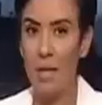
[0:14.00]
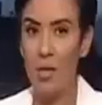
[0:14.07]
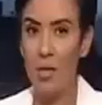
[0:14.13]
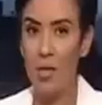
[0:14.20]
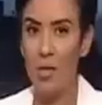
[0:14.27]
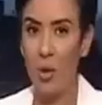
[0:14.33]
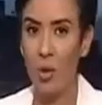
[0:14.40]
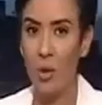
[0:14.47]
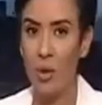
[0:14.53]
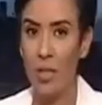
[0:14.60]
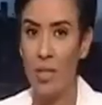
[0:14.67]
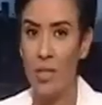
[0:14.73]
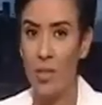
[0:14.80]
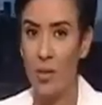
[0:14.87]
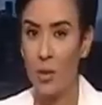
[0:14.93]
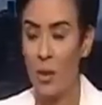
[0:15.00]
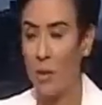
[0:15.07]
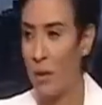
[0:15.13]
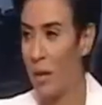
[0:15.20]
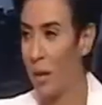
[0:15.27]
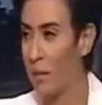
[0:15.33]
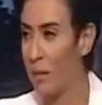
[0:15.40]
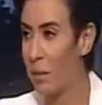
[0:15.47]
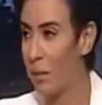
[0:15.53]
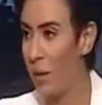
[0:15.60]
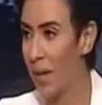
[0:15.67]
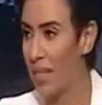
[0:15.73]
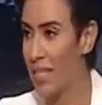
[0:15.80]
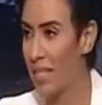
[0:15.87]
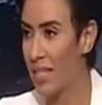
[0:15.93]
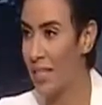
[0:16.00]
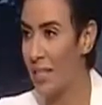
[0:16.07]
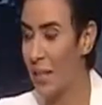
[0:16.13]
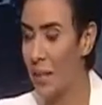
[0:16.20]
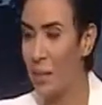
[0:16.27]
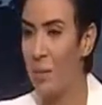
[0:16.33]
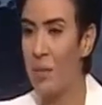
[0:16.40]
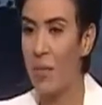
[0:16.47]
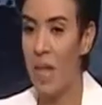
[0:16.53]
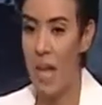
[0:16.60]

خالد يوسف عضو مجلس النواب اهلا بيك معنا سياده النائب